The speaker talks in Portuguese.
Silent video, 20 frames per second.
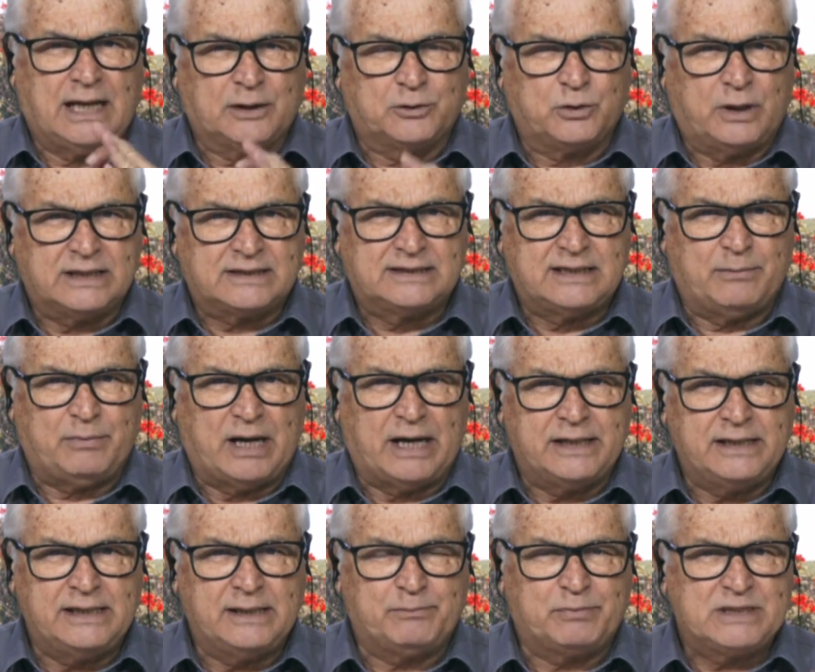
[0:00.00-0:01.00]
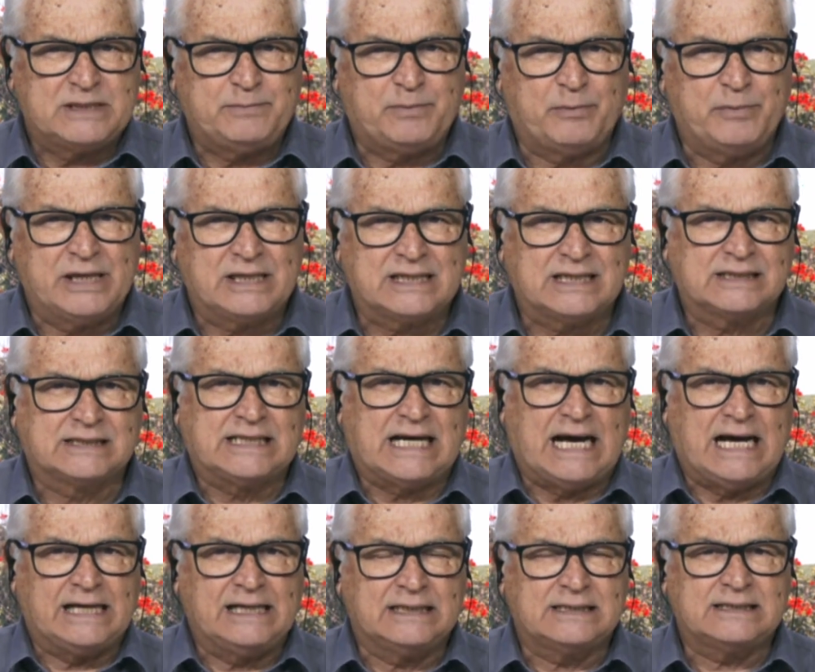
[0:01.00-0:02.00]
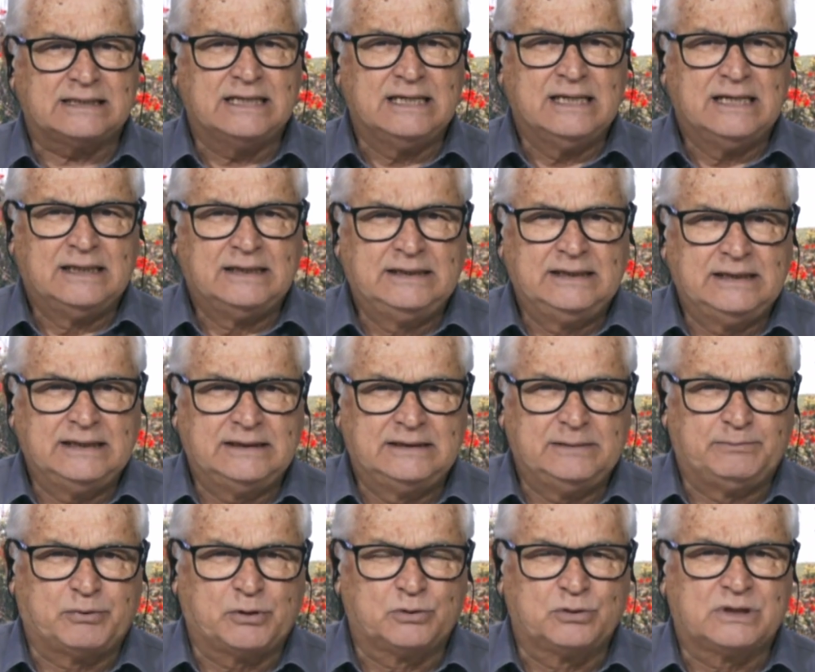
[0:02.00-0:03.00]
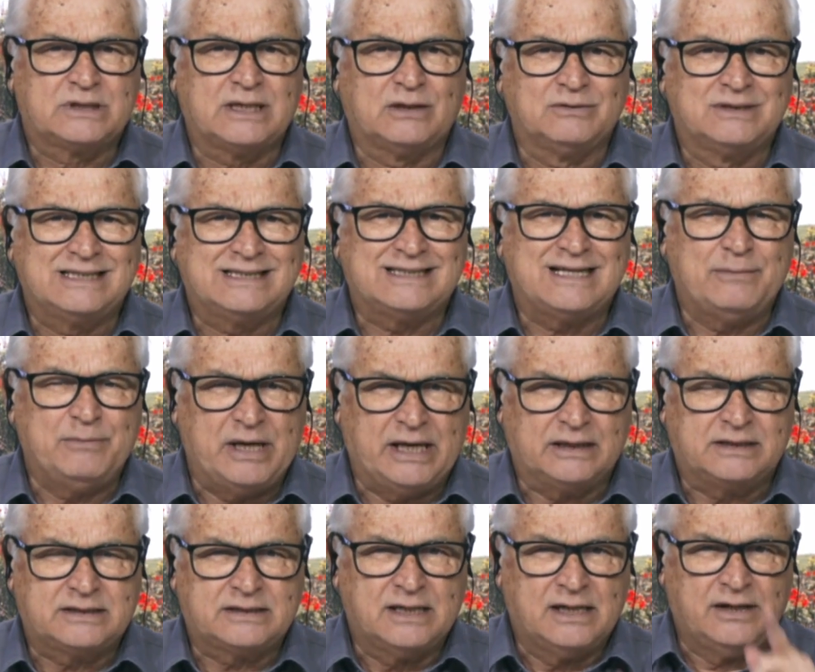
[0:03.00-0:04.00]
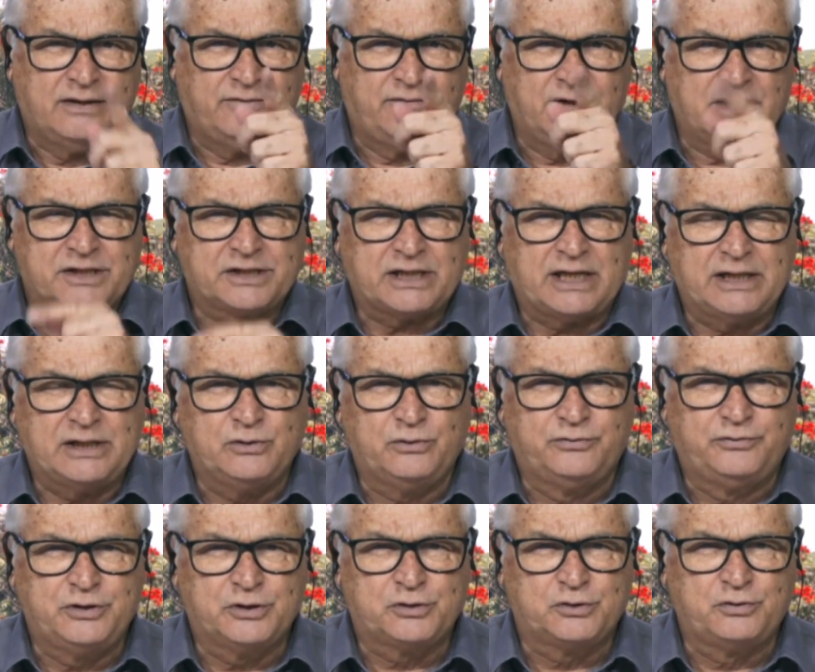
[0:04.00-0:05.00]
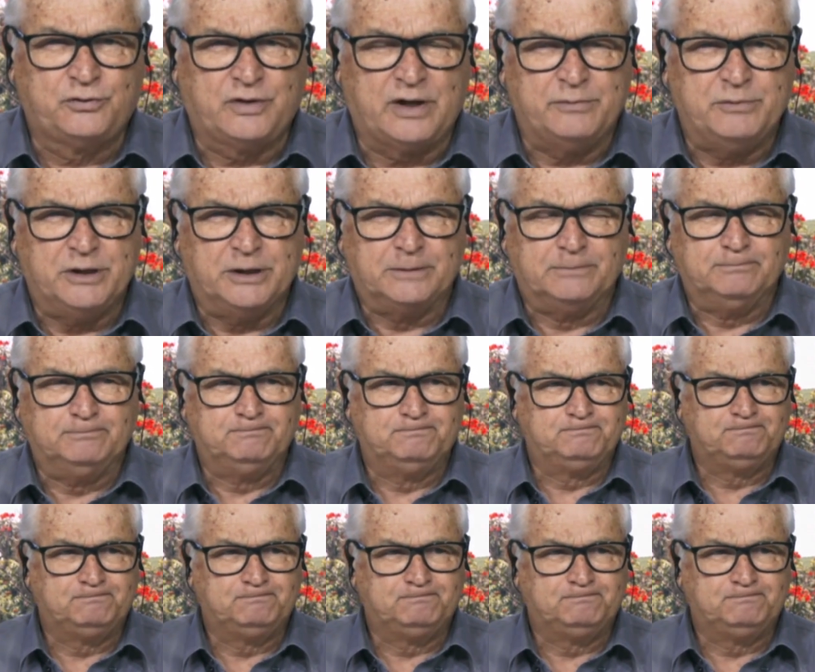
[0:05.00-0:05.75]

lá do oeste da Bahia, principalmente as áreas de, de, produção de sementes. Veja aí o vídeo do Vlamir.